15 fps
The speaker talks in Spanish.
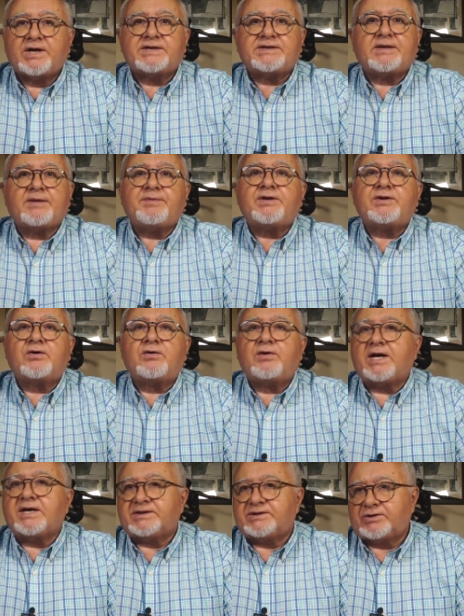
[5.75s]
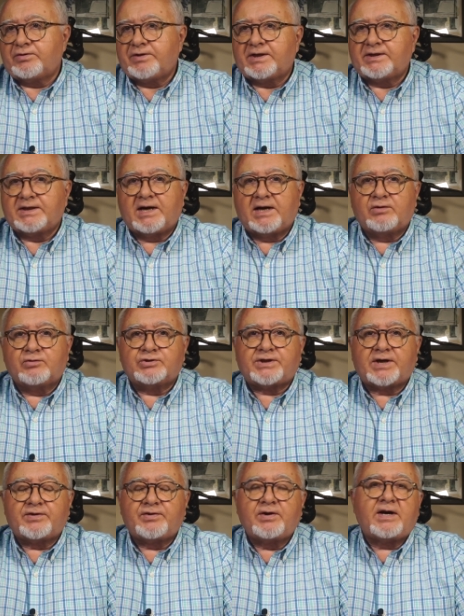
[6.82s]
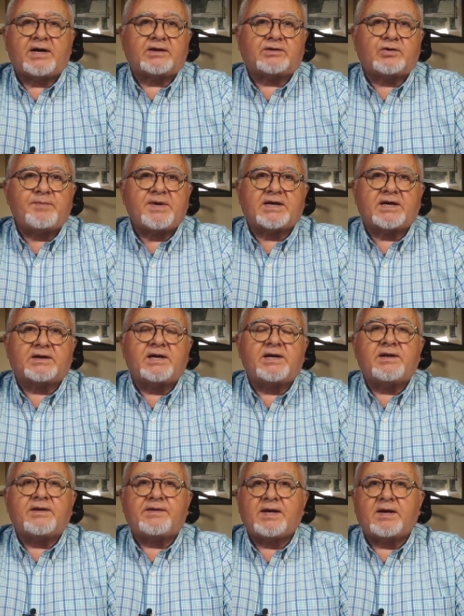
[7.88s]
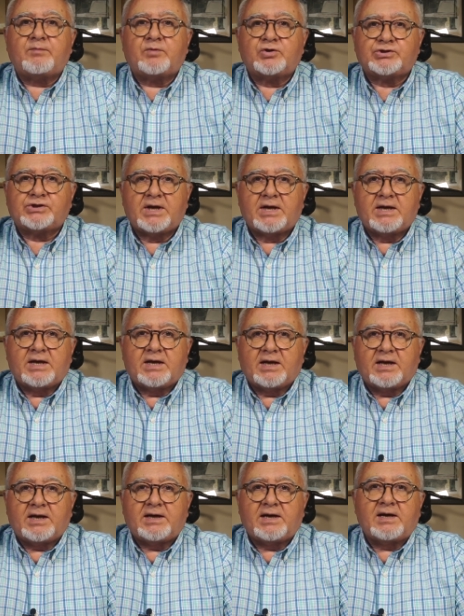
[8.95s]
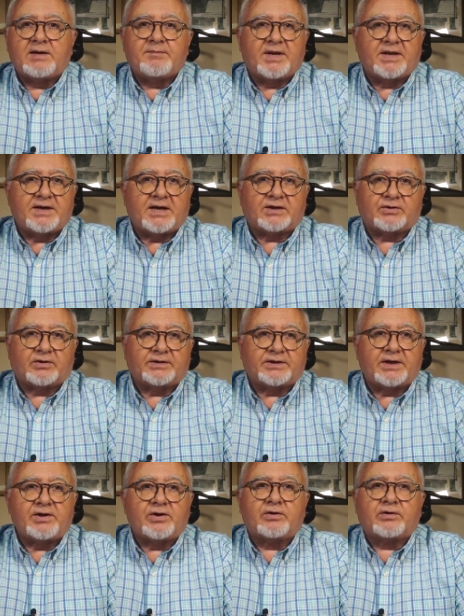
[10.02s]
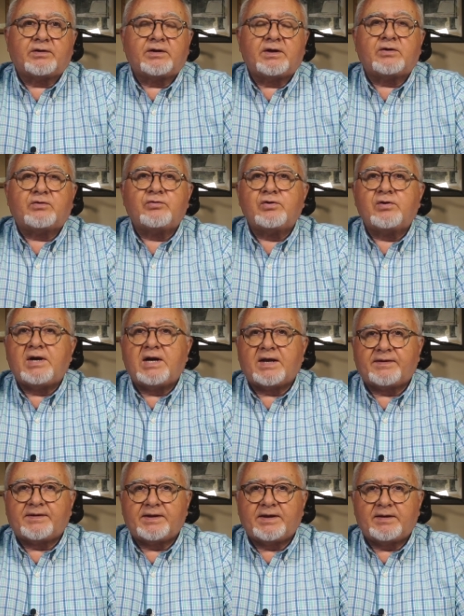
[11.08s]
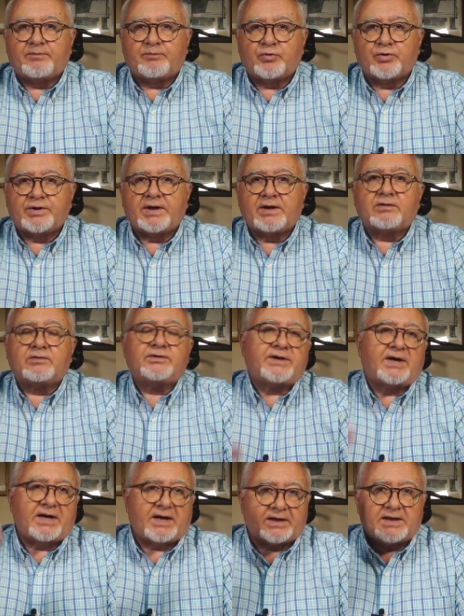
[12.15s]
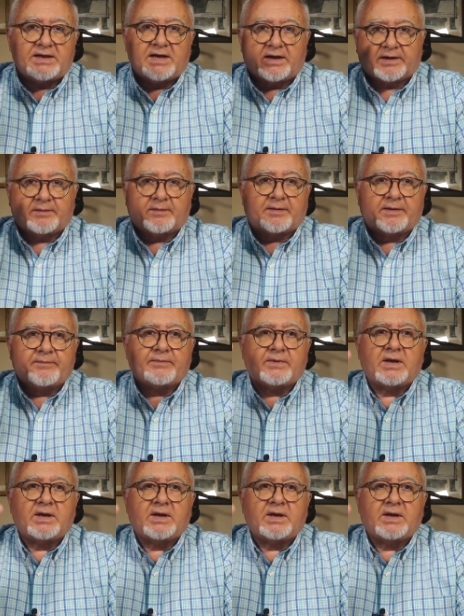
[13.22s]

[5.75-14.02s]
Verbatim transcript: en este vídeo la historia de la ilustración anatómica que iniciamos en el inmediato anterior y cuyo enlace pueden encontrar aquí arriba.